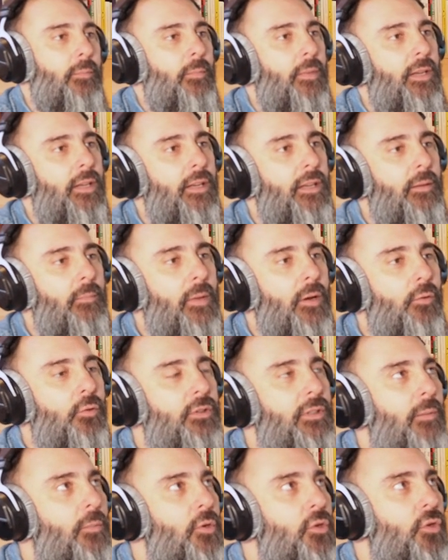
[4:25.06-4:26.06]
Me, me
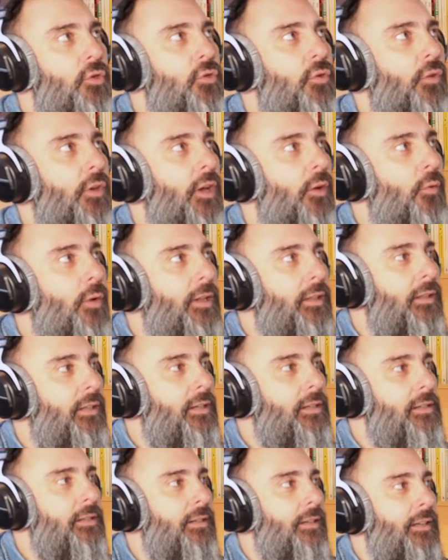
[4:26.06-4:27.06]
gusta mucho esto que
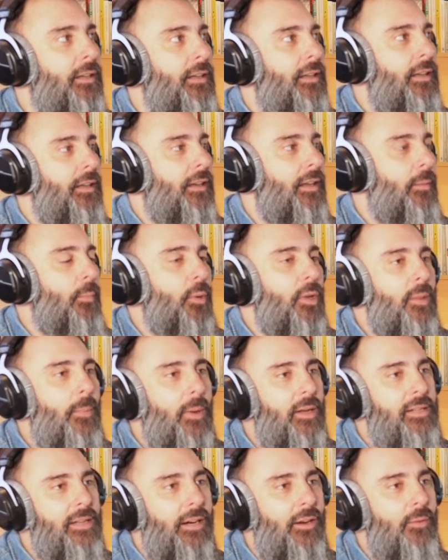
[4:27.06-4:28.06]
cuentas que puede
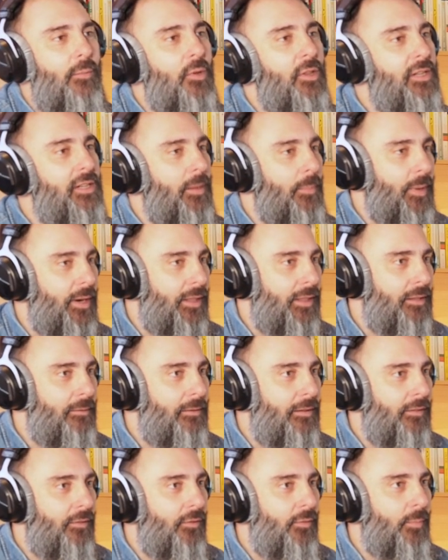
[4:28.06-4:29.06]
pasar como
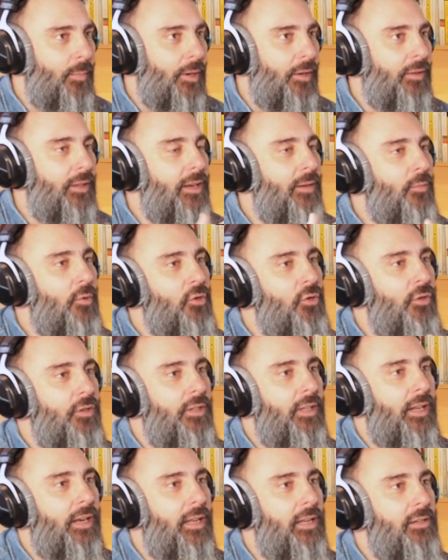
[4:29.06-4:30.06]
desapercibido, pero tiene mucho
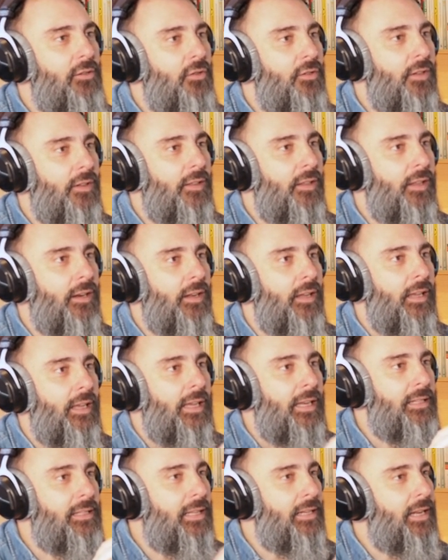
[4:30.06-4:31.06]
interés, ¿no? Es decir,
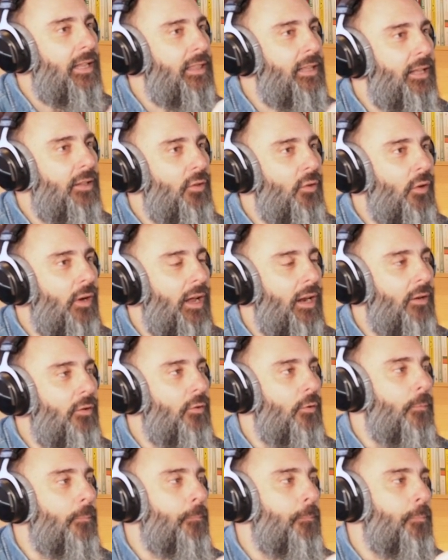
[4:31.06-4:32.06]
estás haciendo
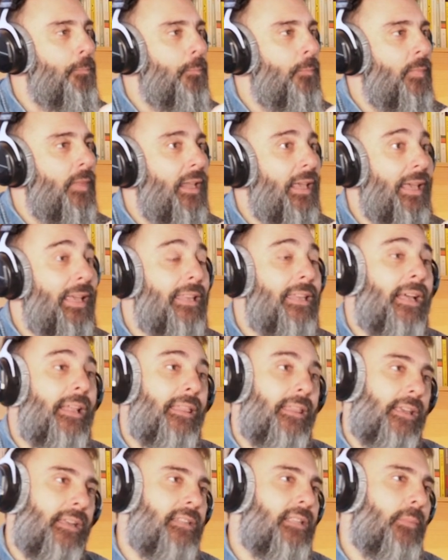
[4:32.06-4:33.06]
algo que ya
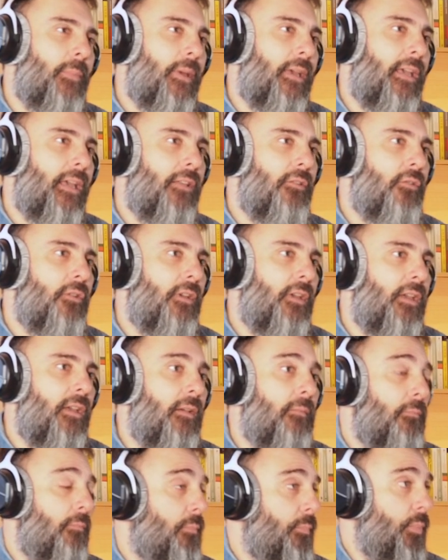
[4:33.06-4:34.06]
hacías de pequeño y
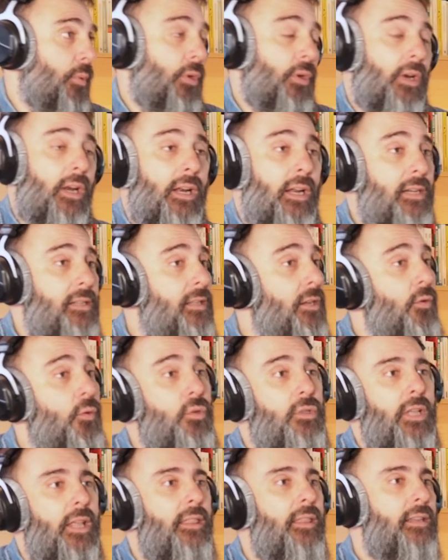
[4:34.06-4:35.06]
que por las
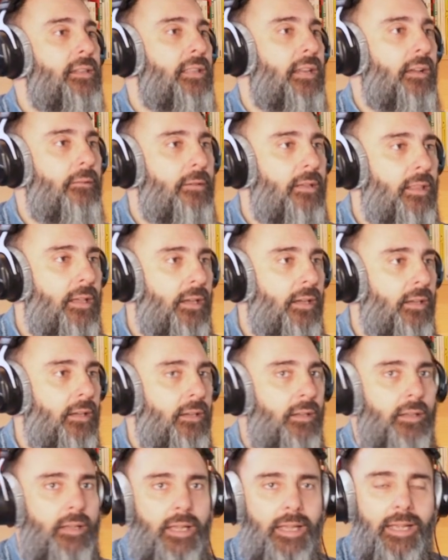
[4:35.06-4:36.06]
circunstancias de la vida,
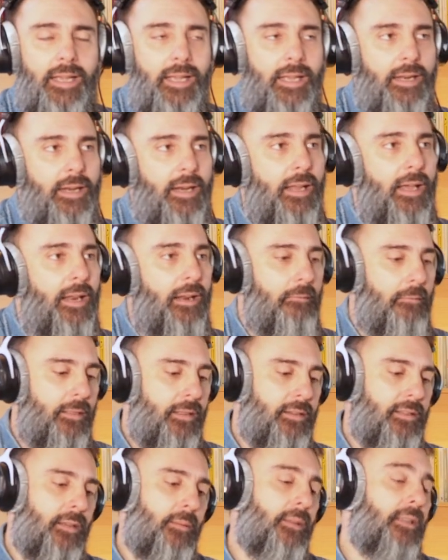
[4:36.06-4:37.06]
en general, a
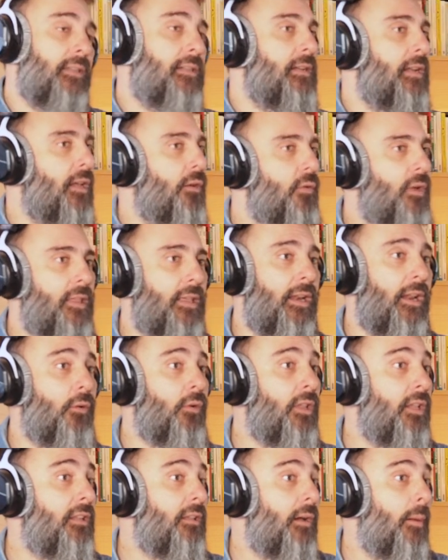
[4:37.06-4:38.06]
veces te metes en la rueda y la
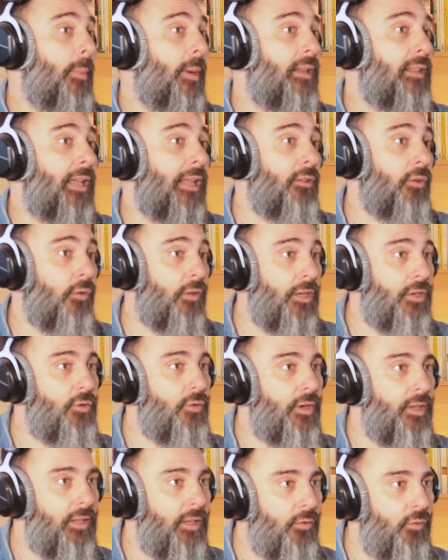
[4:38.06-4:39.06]
rueda te va apartando de
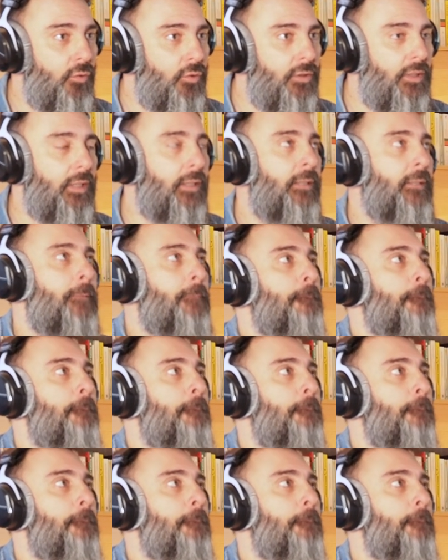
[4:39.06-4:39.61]
eso que te gusta.